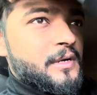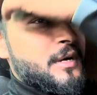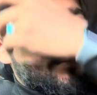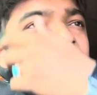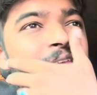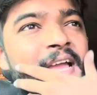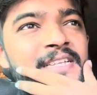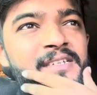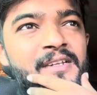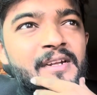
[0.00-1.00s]
अभी क्या
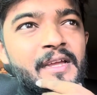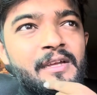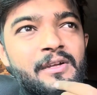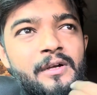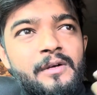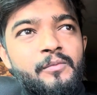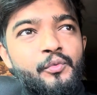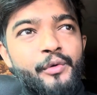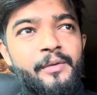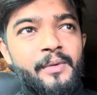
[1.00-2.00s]
चल रहा है
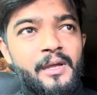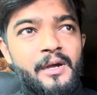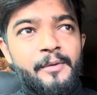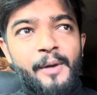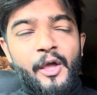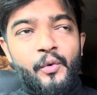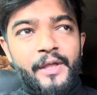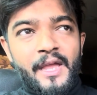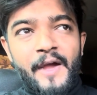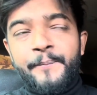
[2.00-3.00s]
मुंबई में अप्लाई हो
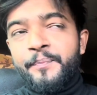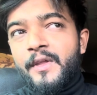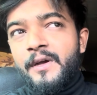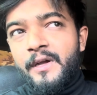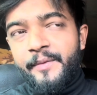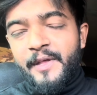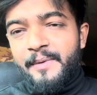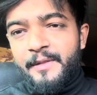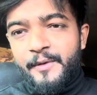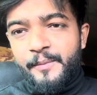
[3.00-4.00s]
गया
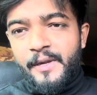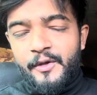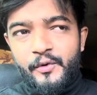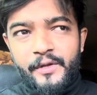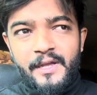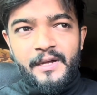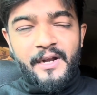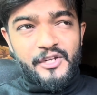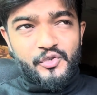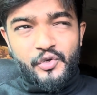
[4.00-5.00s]
अहमदाबाद में अप्लाई हो गया
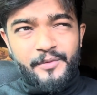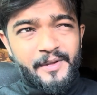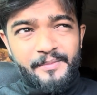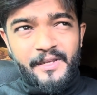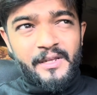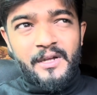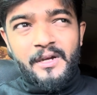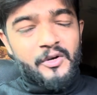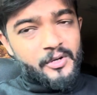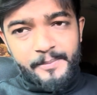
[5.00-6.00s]
राजकोट में भी
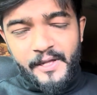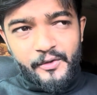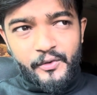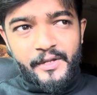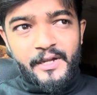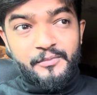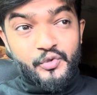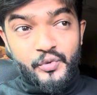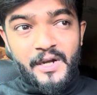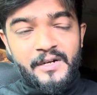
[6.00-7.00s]
अप्लाई हो गया अब
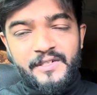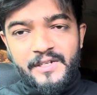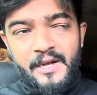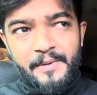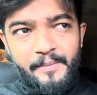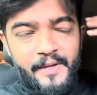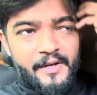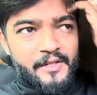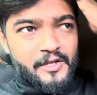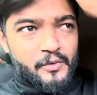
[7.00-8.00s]
जूनागढ़ जहाँ पे मैं
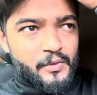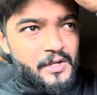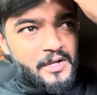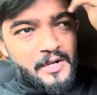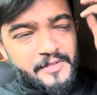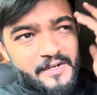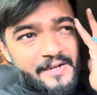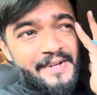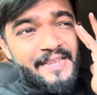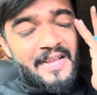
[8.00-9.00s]
रहता हूँ अब
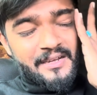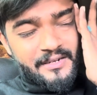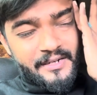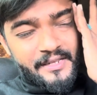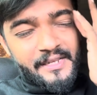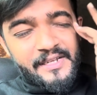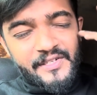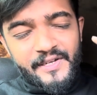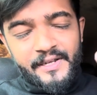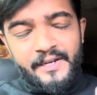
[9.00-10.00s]
सरकार क्या कर रही है कि
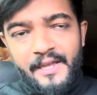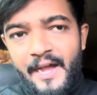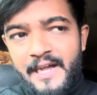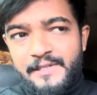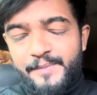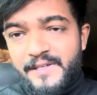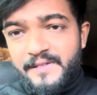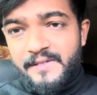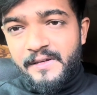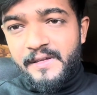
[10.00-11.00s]
शहर के आसपास
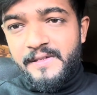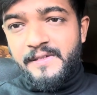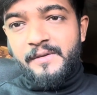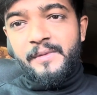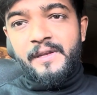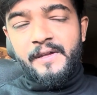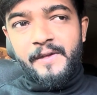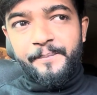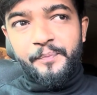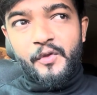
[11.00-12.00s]
जिनकी ज़मीनें
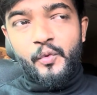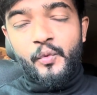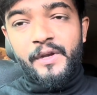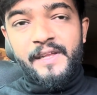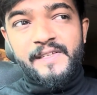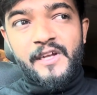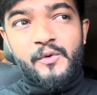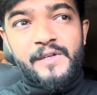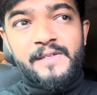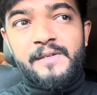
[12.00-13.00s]
हैं उन किसानों
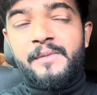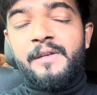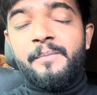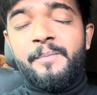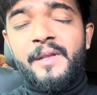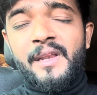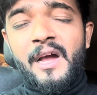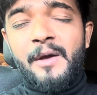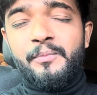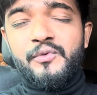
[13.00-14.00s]
की ज़मीन
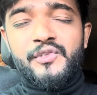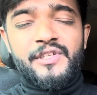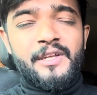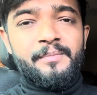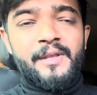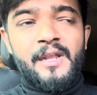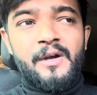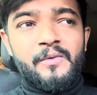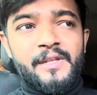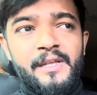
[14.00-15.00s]
बिना पूछे बिना
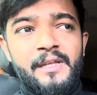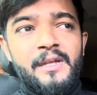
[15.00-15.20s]
उनकी